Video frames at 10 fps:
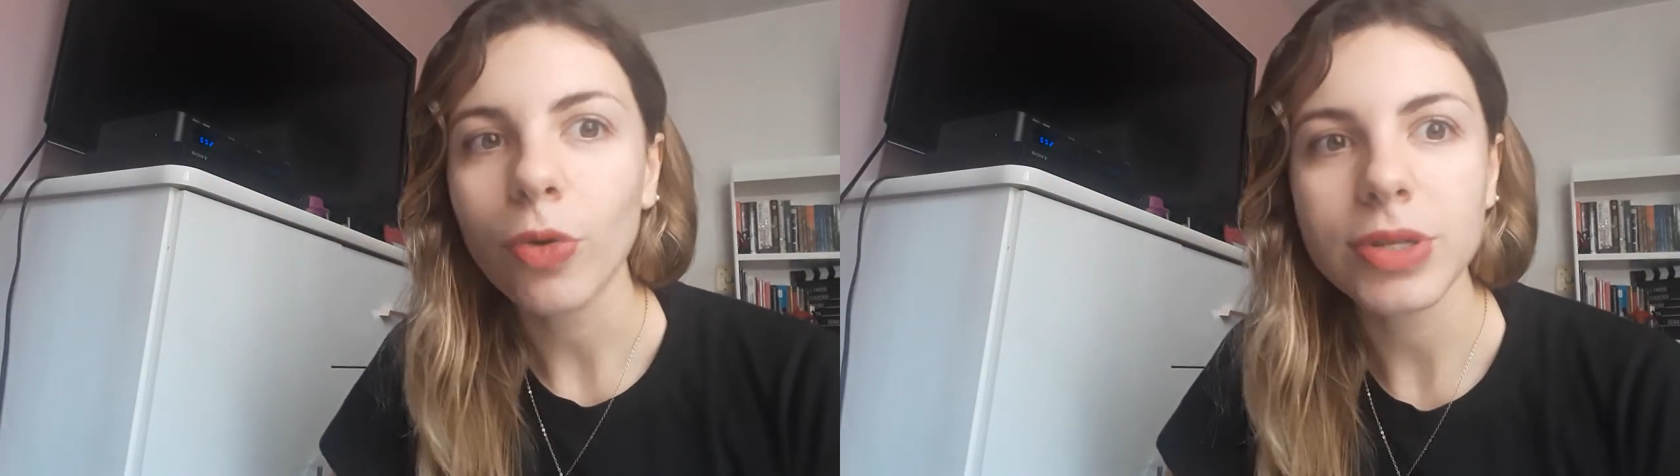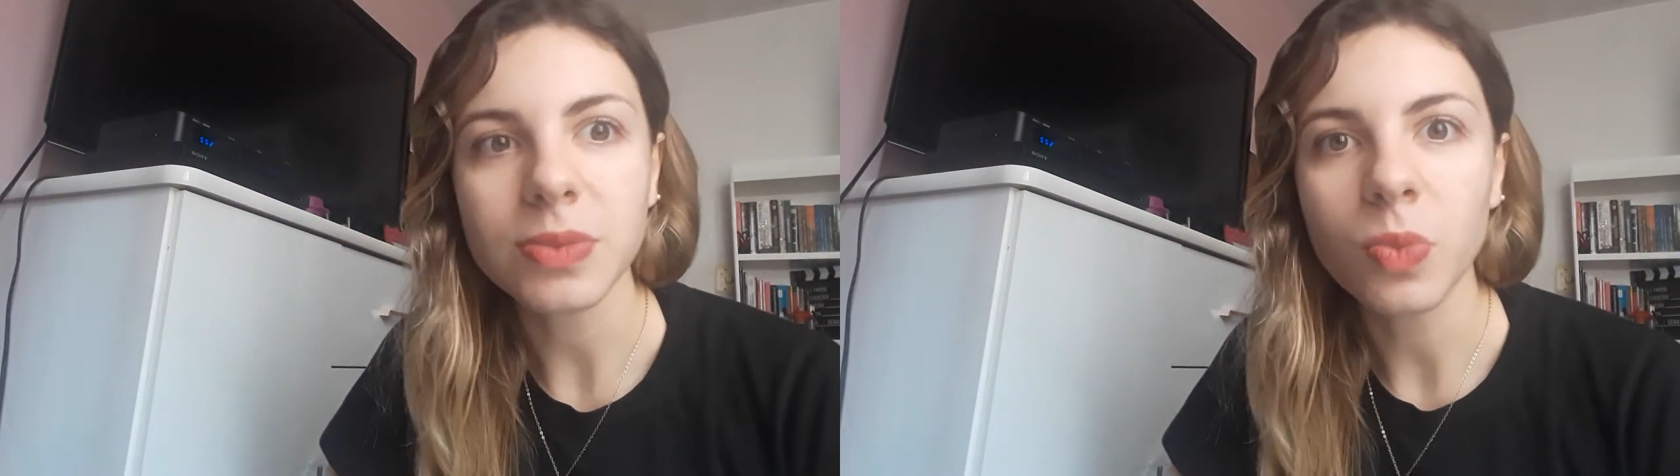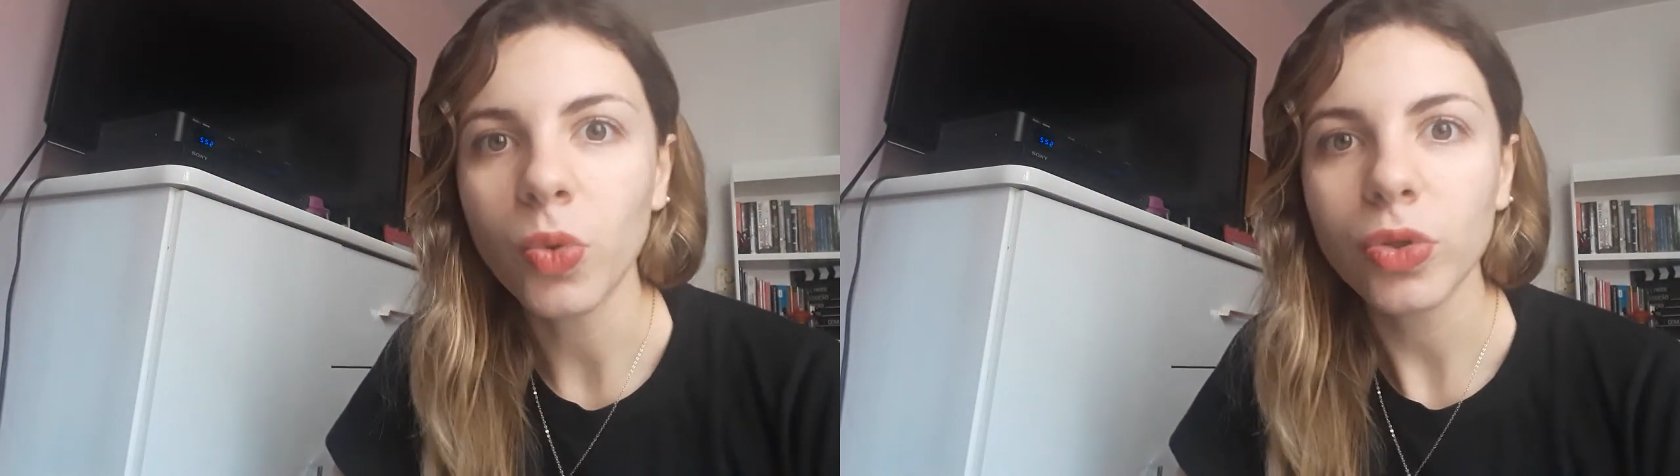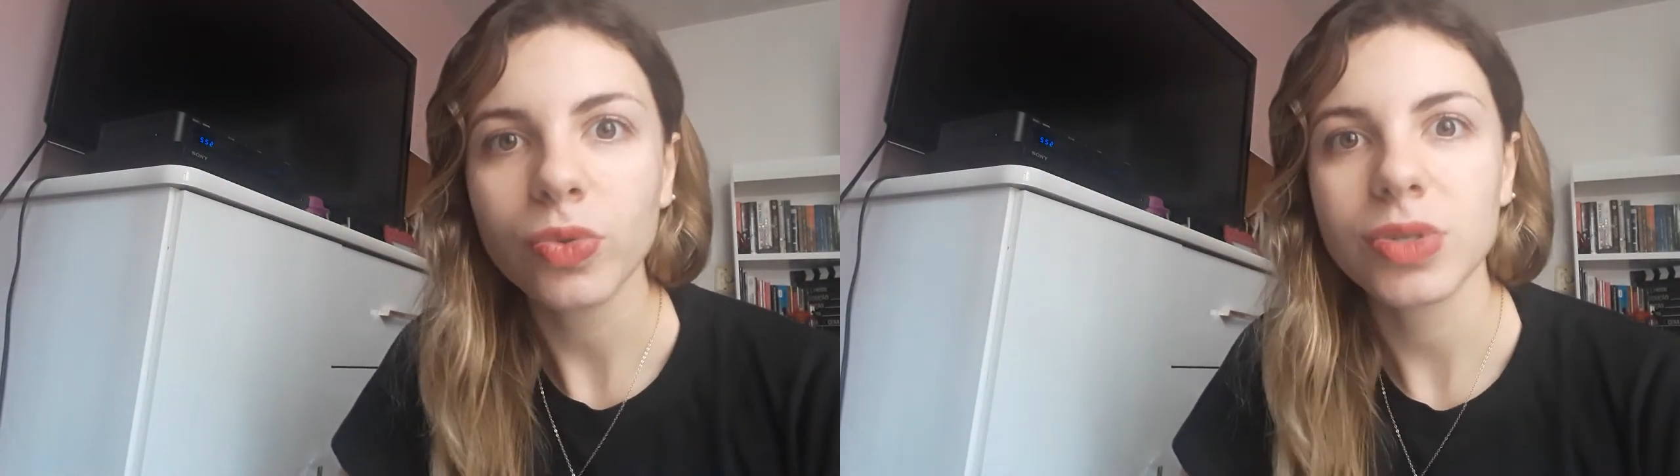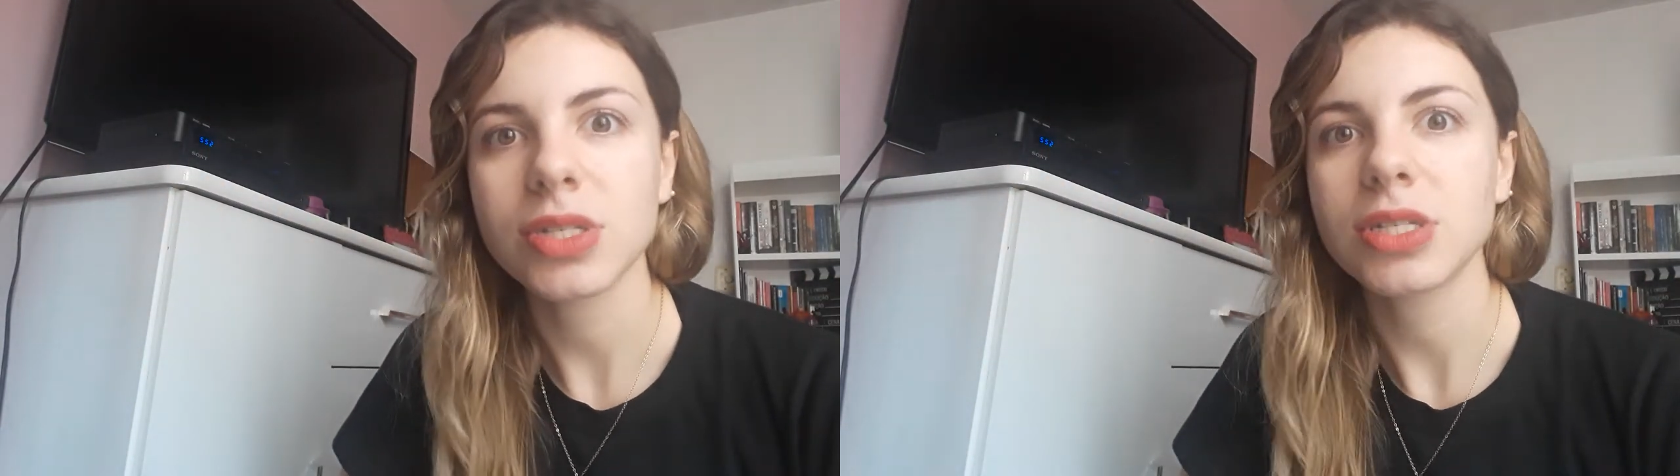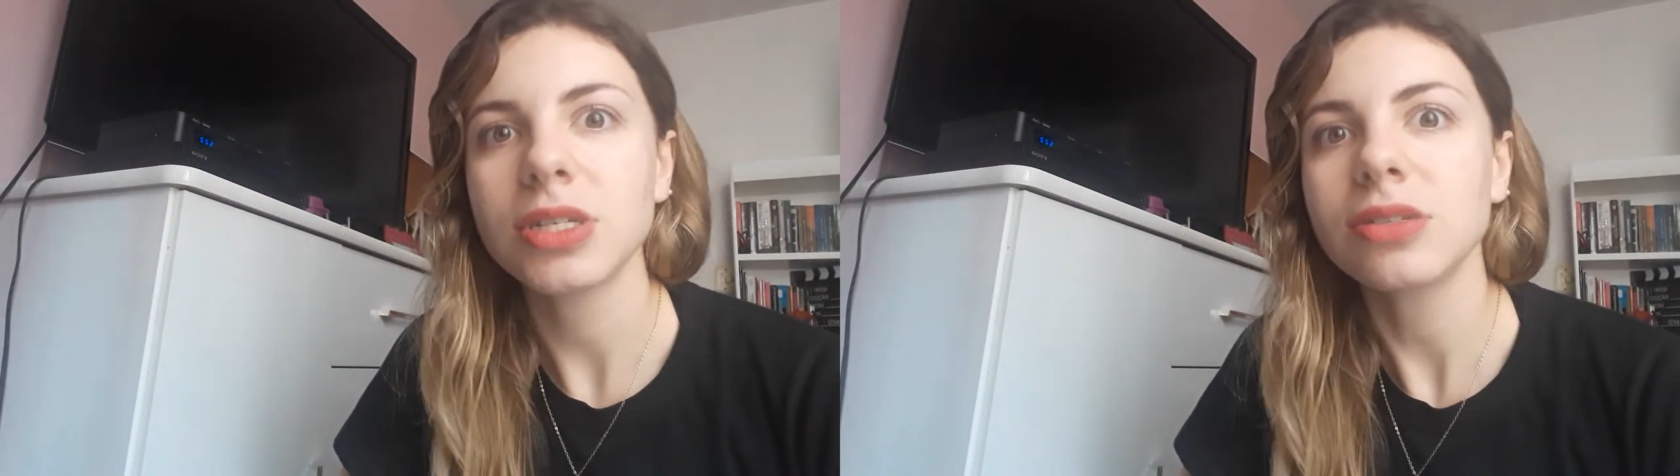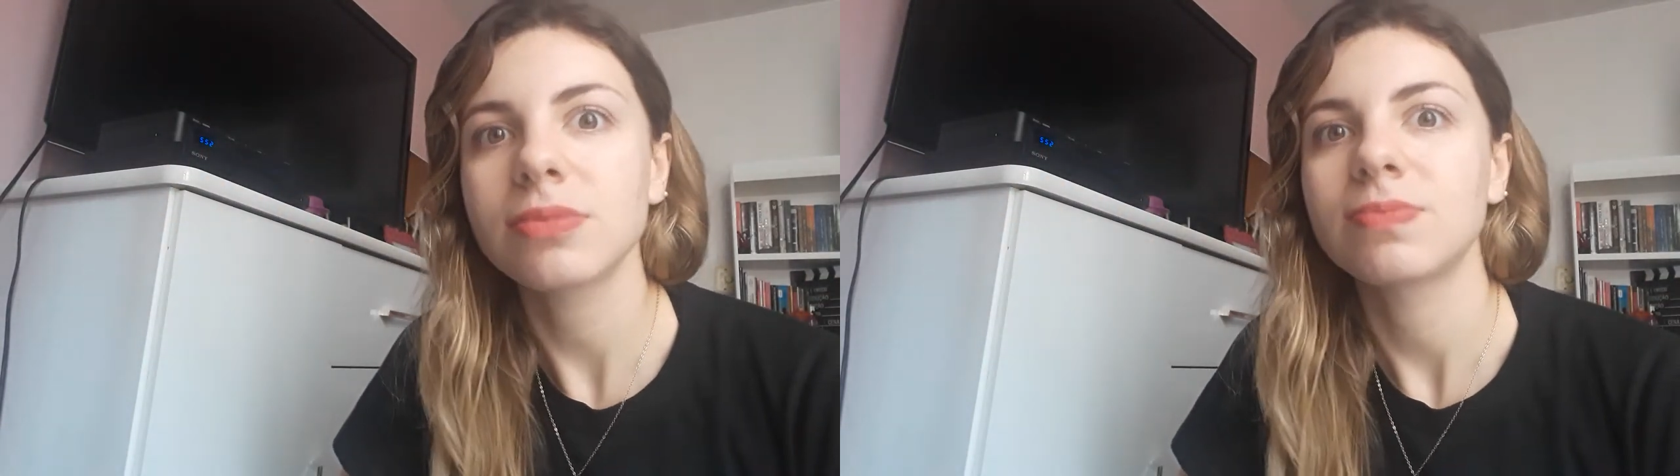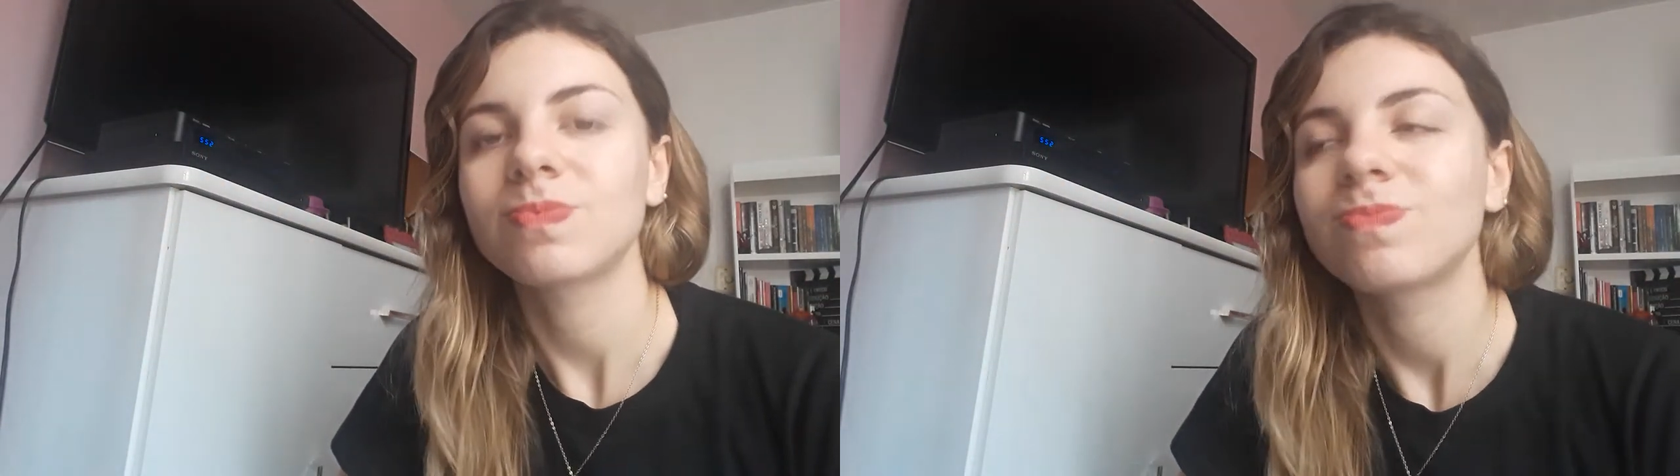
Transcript: coisa muito assim